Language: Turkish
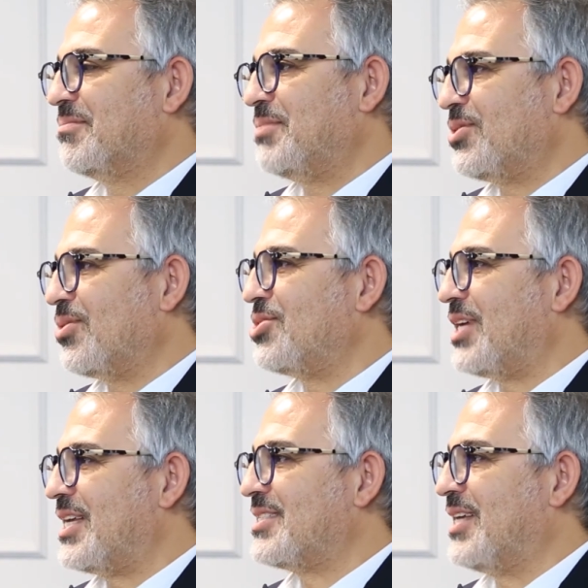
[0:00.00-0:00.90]

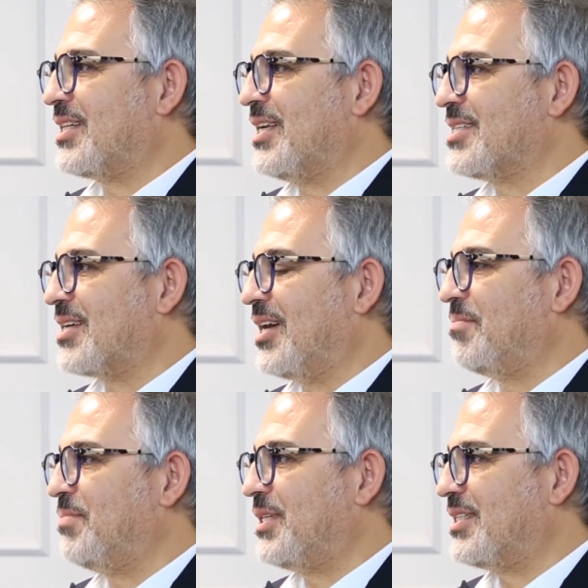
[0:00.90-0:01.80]
Psikolojik esnekliğe
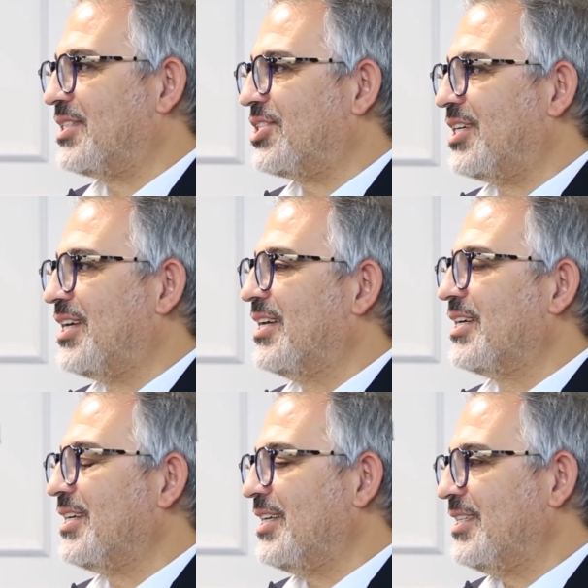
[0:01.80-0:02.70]
sahip bir kişi
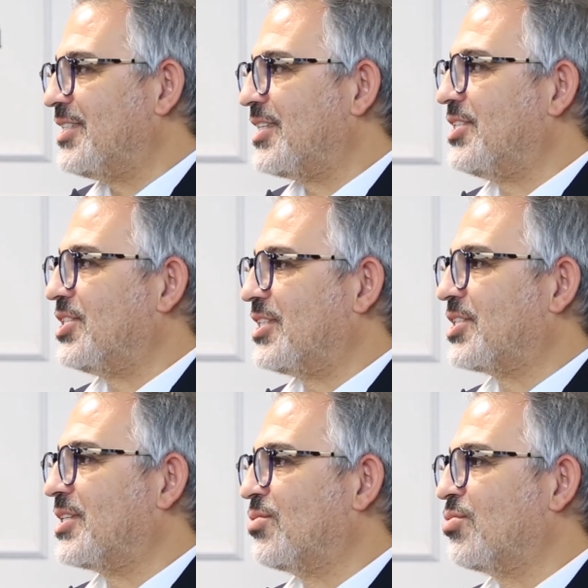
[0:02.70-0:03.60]
inişli
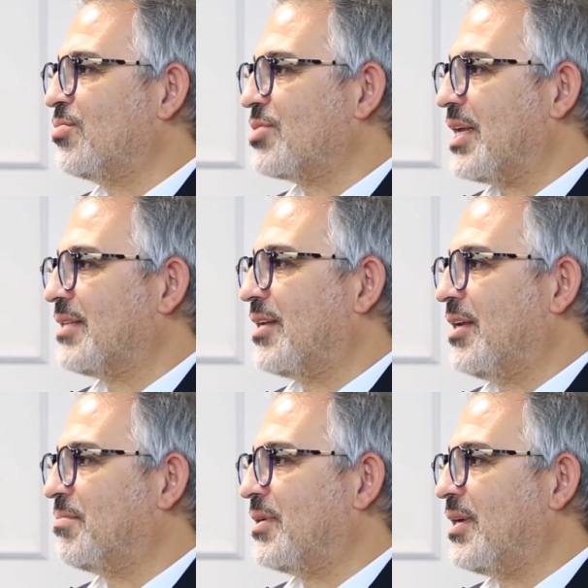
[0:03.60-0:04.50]
çıkışlı durumsal
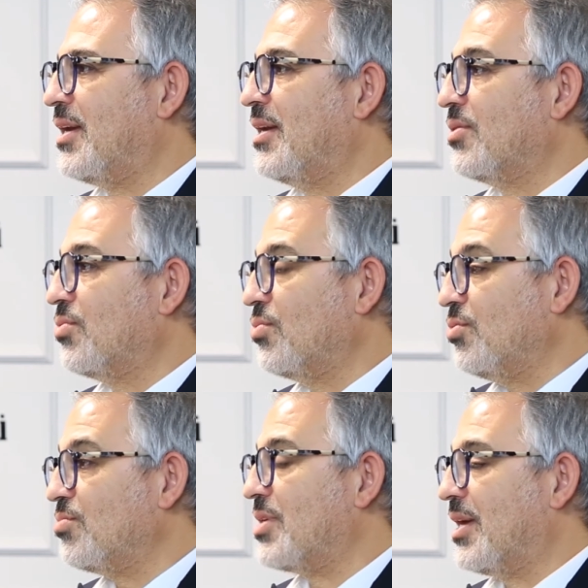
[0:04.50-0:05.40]
taleplere
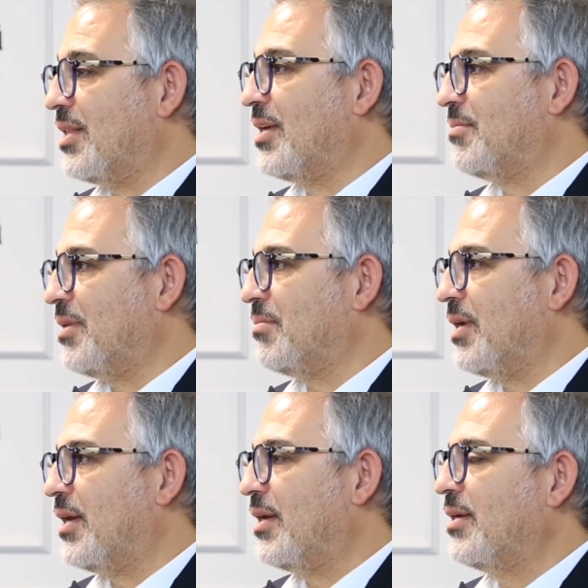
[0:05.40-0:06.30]
uyum
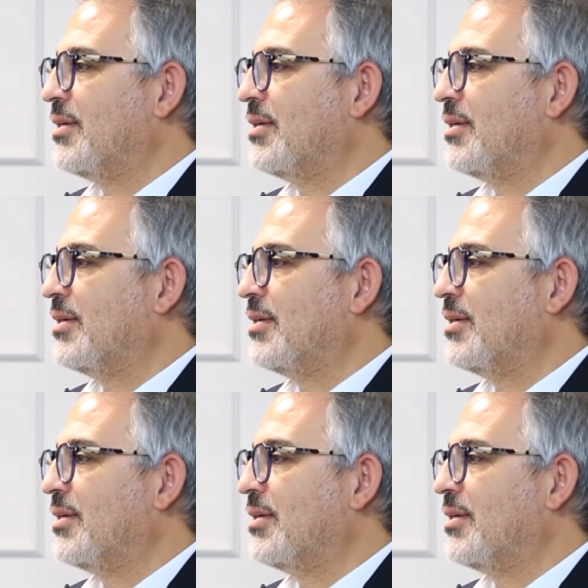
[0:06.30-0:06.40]
sağlayabilme,